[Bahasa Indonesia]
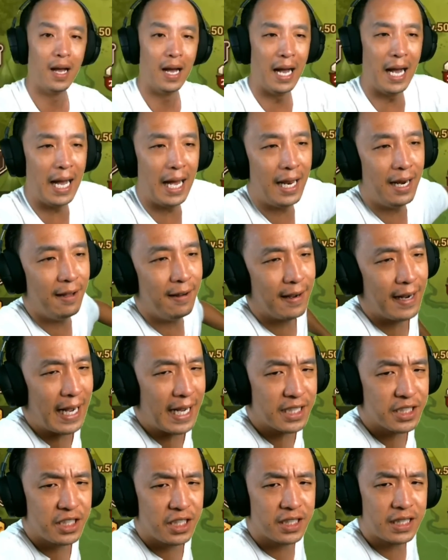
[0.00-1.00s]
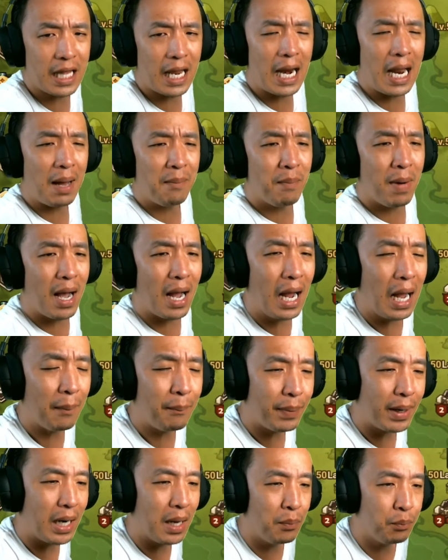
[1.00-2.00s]
Halo guys, kita lama nggak
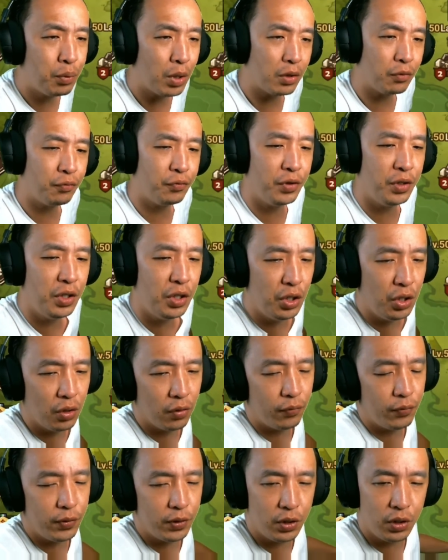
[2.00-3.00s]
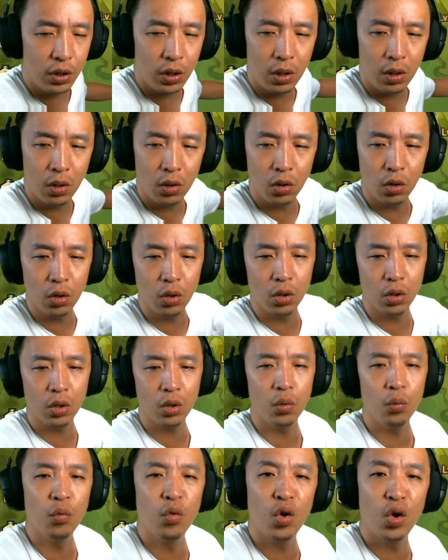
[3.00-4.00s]
pernah buat video-video
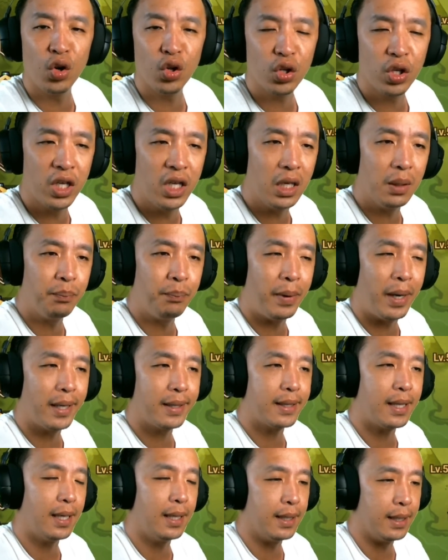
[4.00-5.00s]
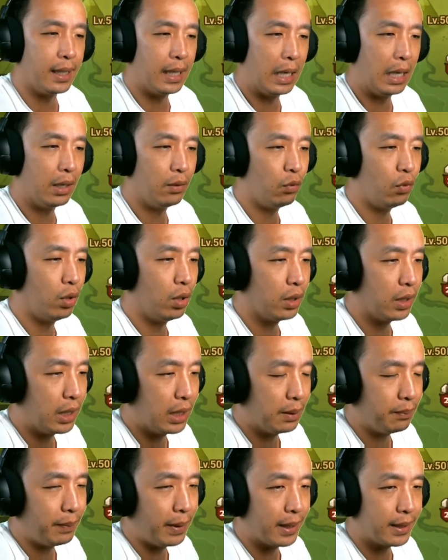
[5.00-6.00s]
World Guild Battle ya, World
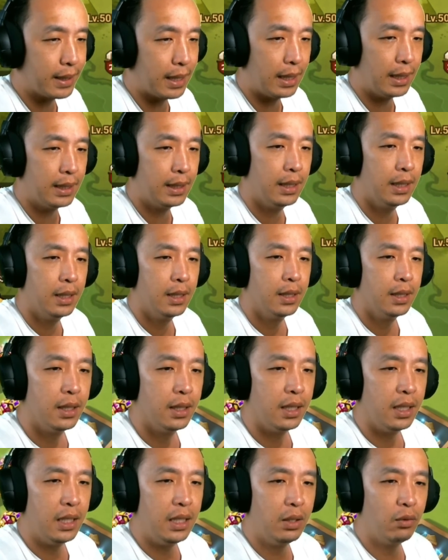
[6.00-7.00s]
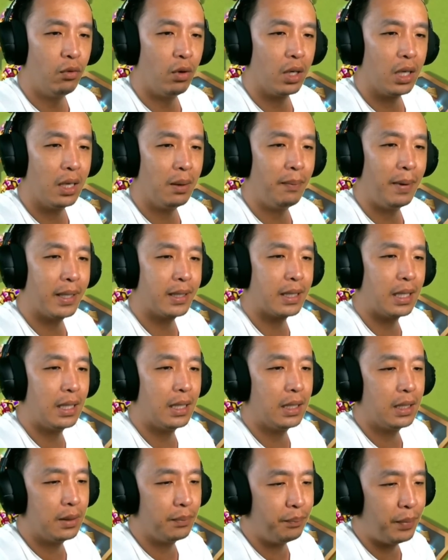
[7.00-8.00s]
Guild Battle. Ini World Guild
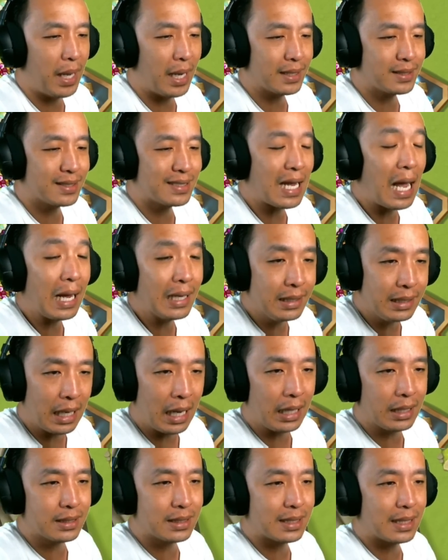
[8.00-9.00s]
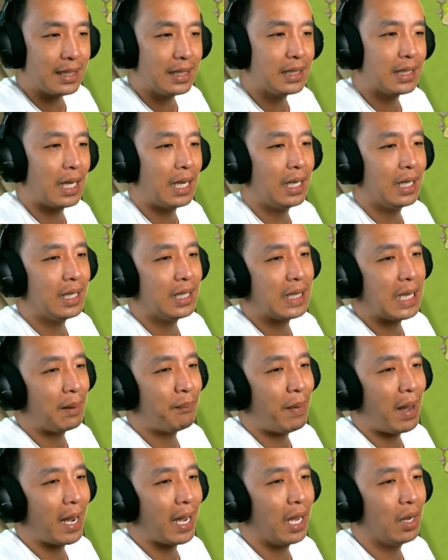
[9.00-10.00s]
Battle biasanya sering kali kita
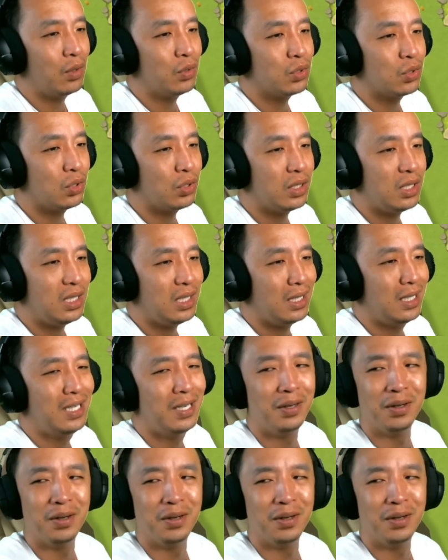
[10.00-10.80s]
pakai untuk di